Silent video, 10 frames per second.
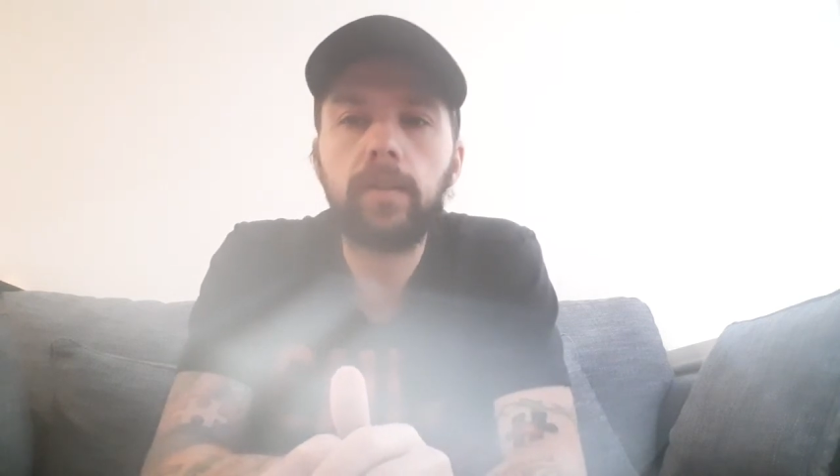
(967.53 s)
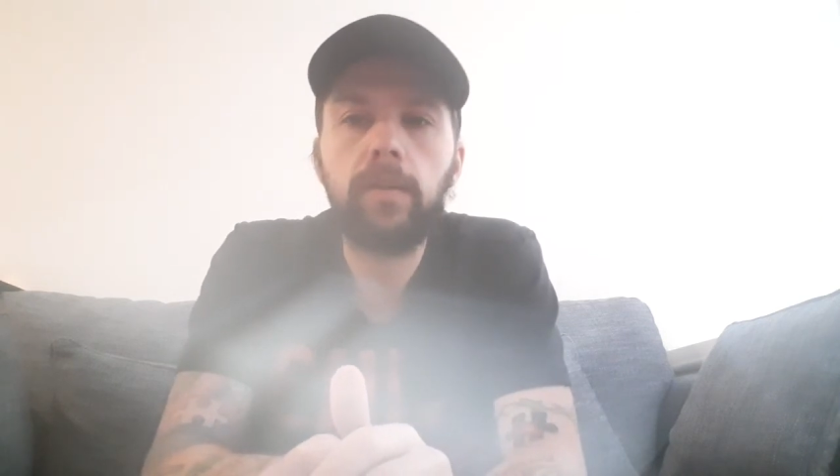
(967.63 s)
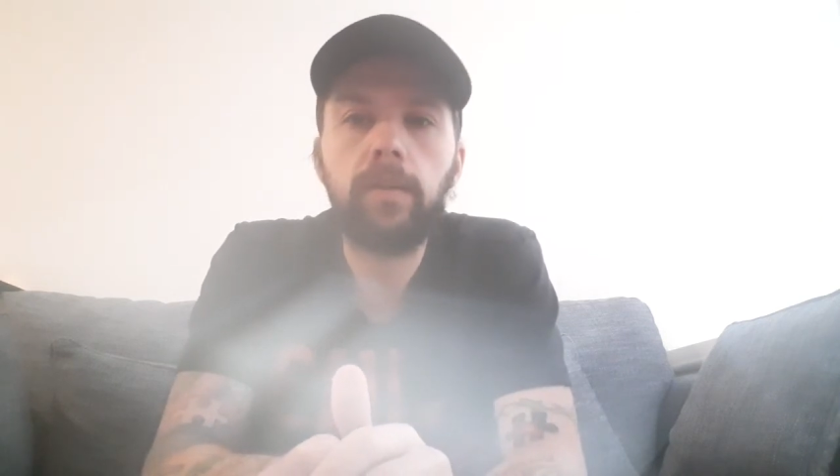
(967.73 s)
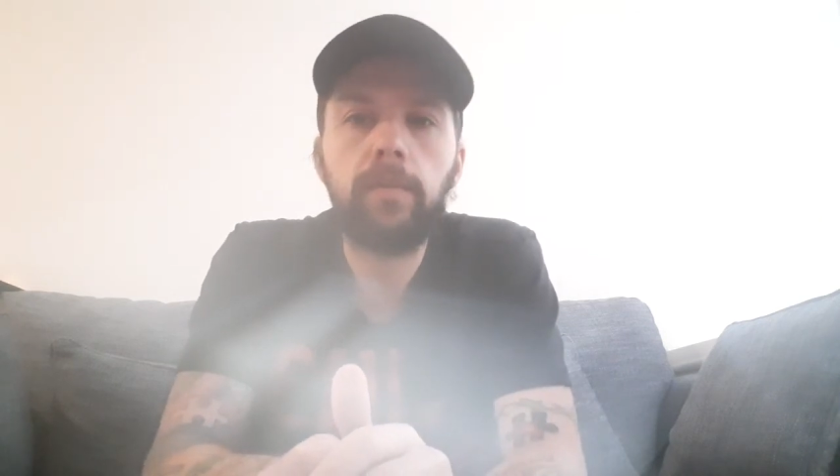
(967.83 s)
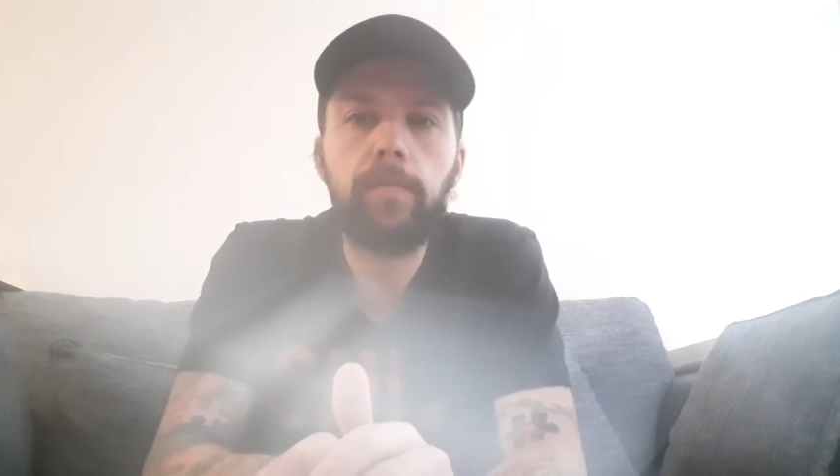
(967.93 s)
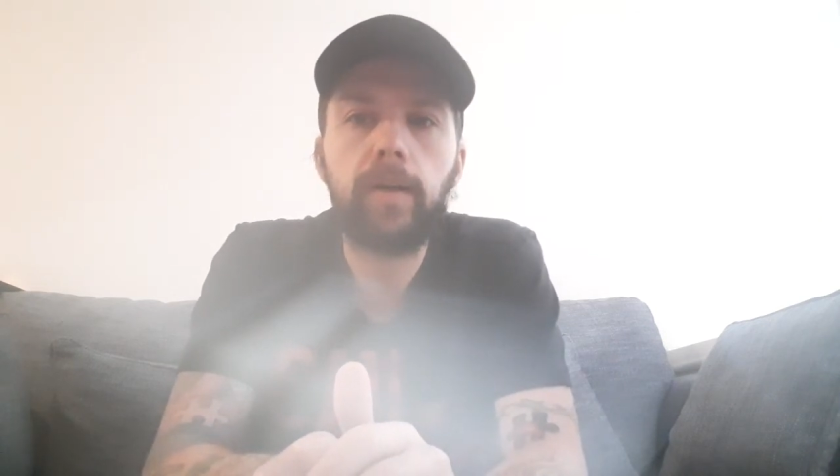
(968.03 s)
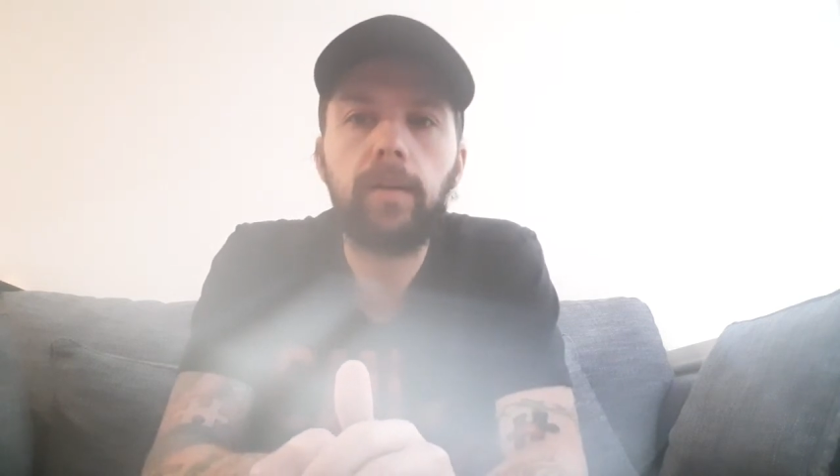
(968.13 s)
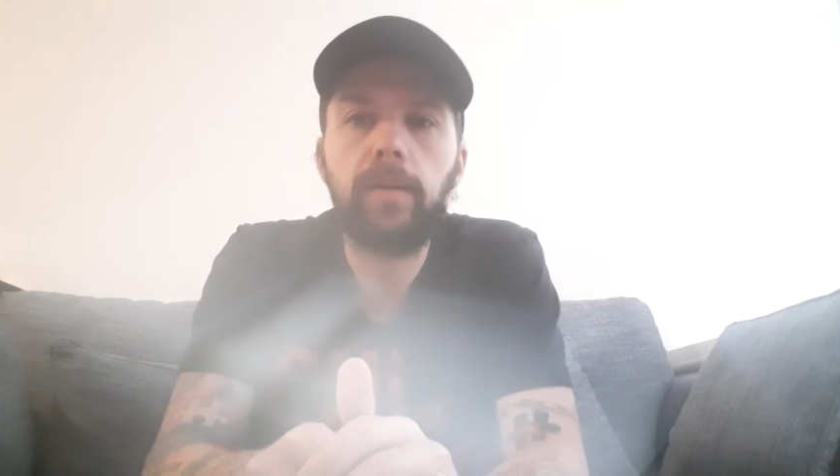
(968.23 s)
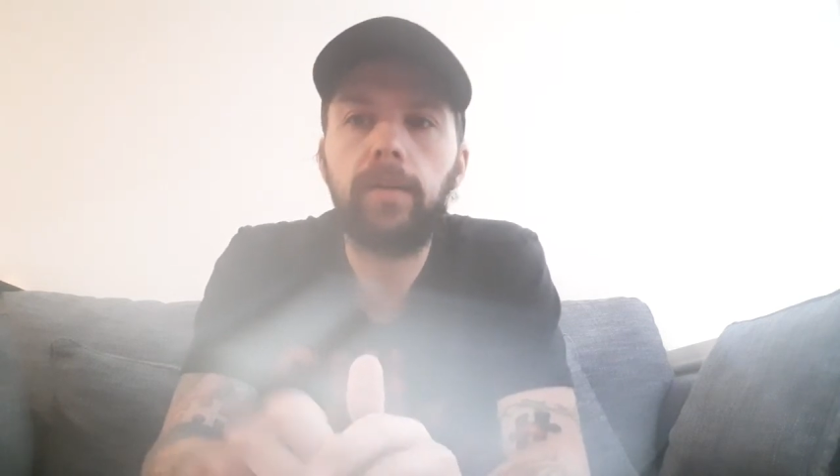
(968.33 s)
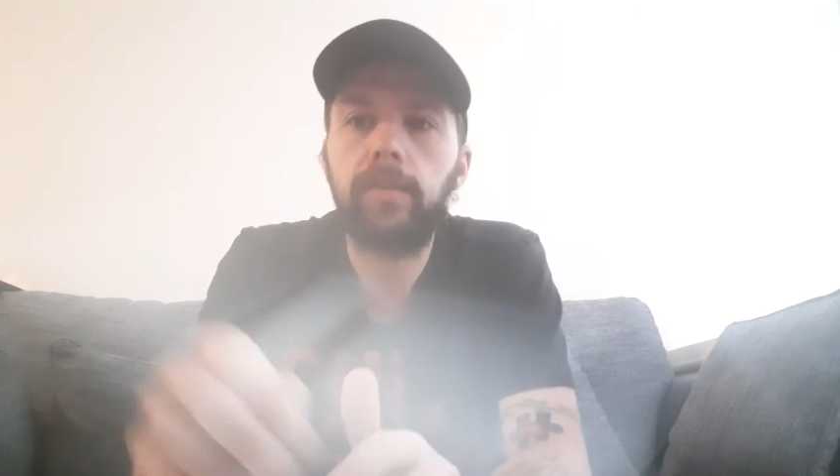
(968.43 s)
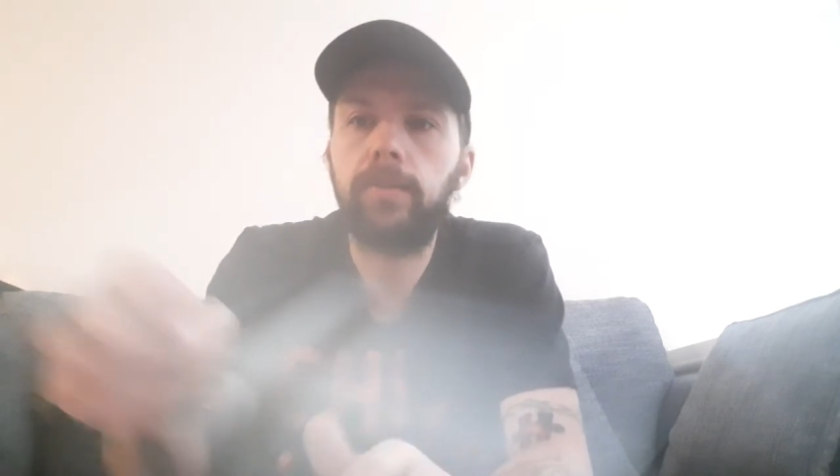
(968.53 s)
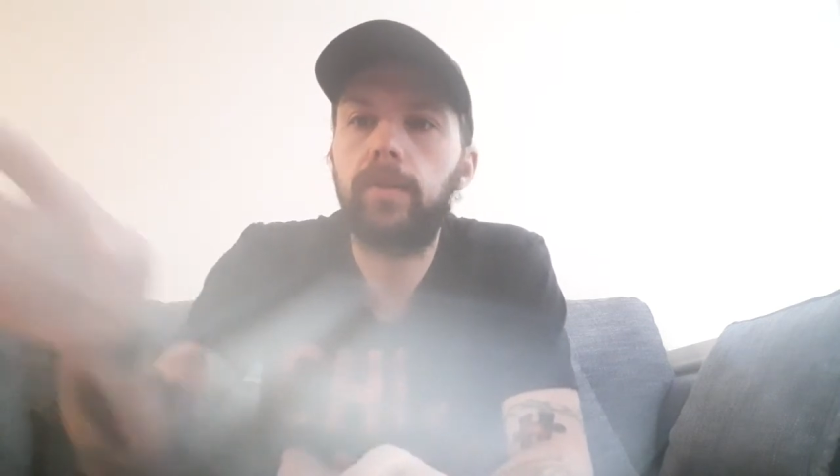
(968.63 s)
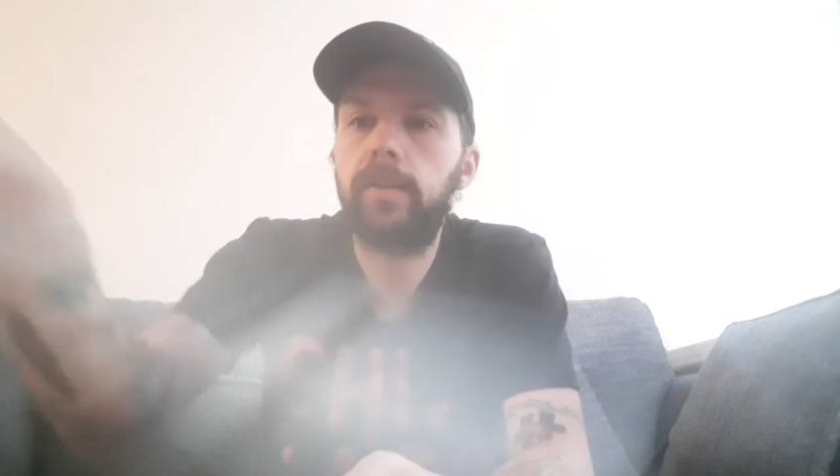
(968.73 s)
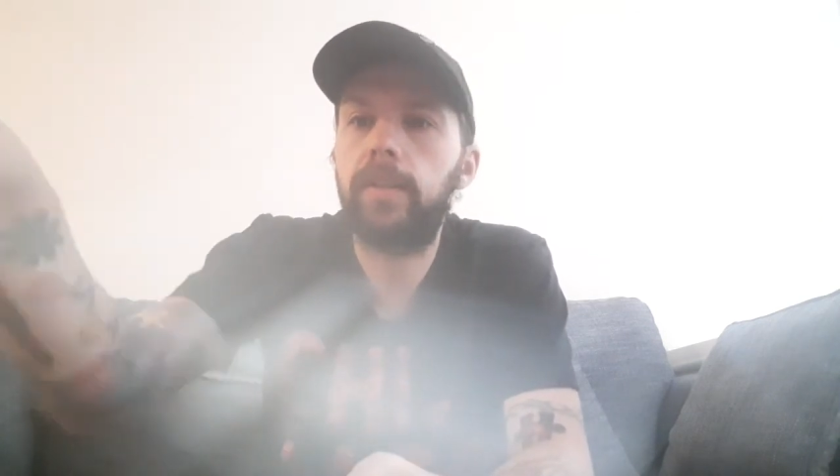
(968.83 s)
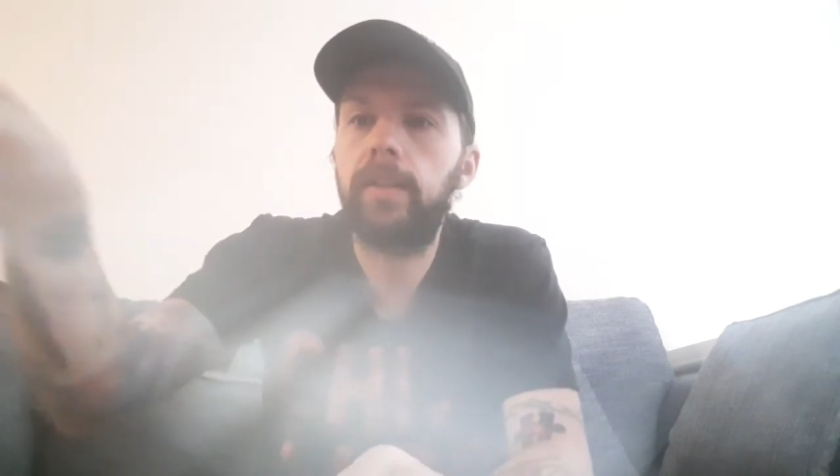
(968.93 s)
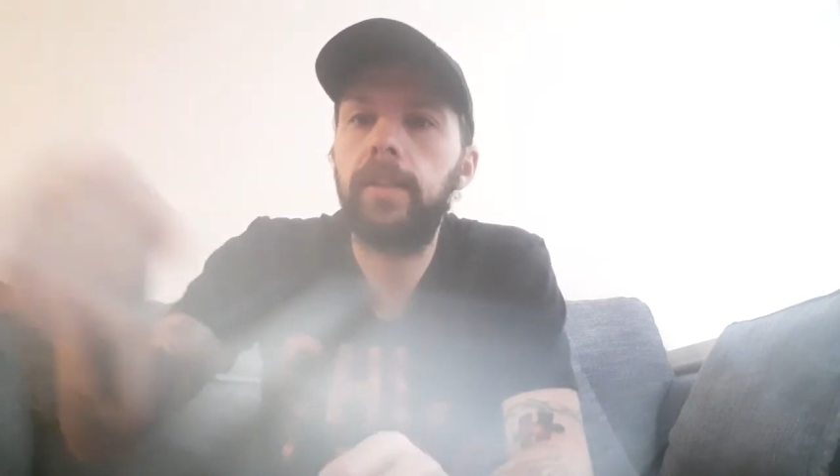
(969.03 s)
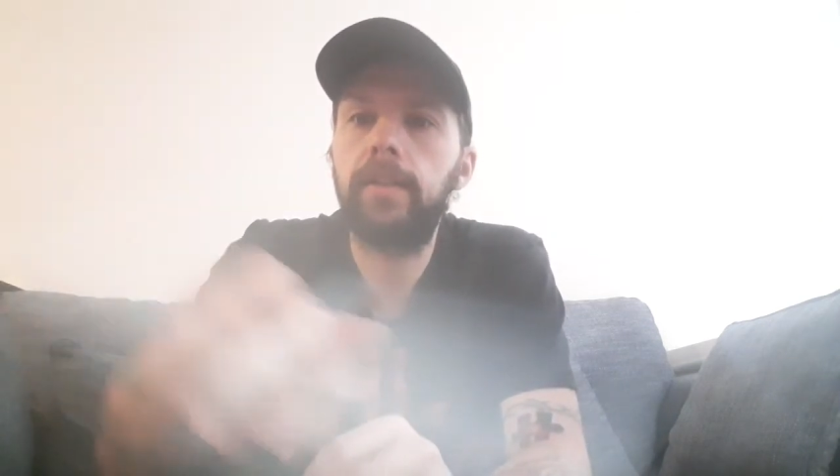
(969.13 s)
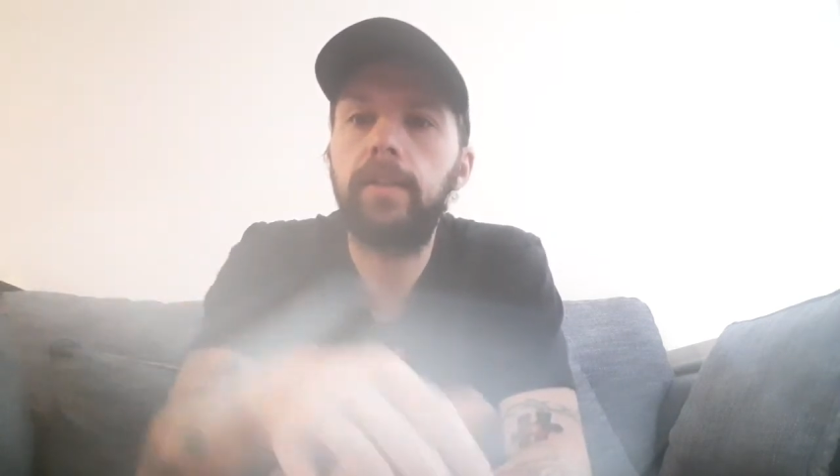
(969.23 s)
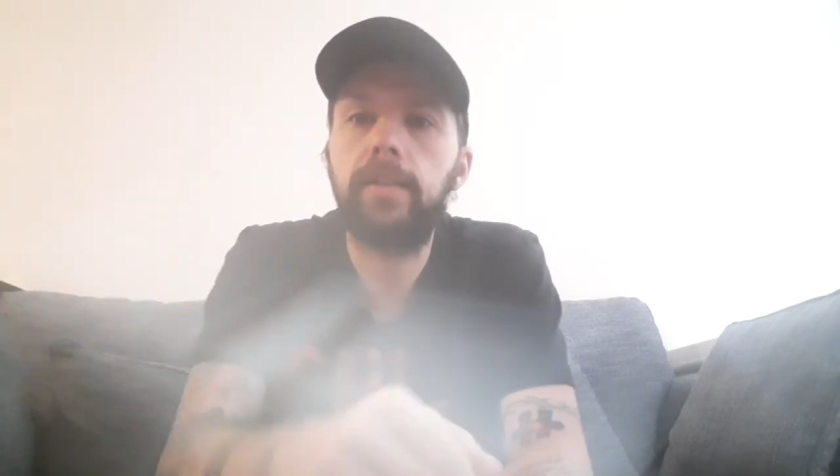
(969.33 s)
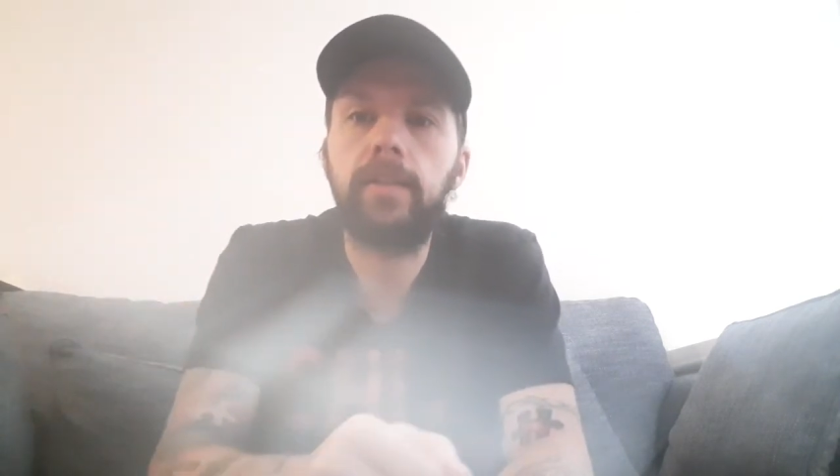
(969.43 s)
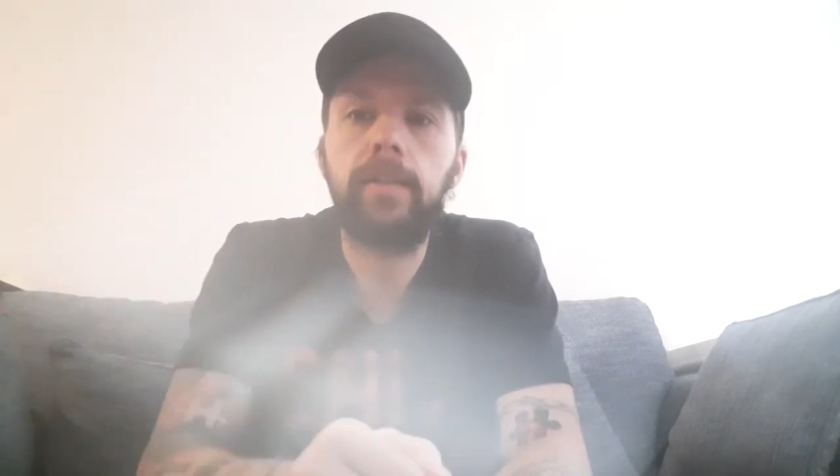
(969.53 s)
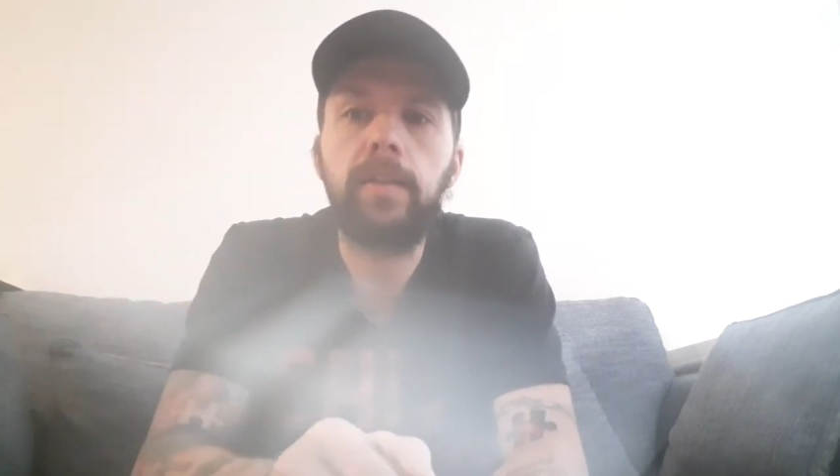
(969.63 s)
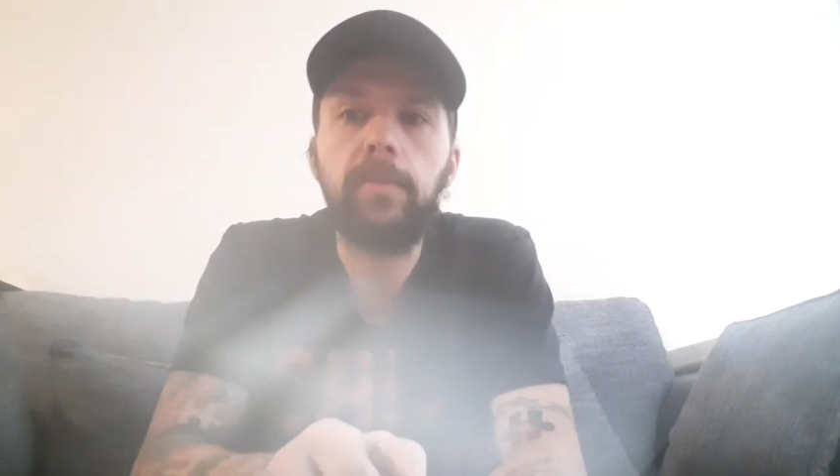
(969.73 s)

euh, par euh, les,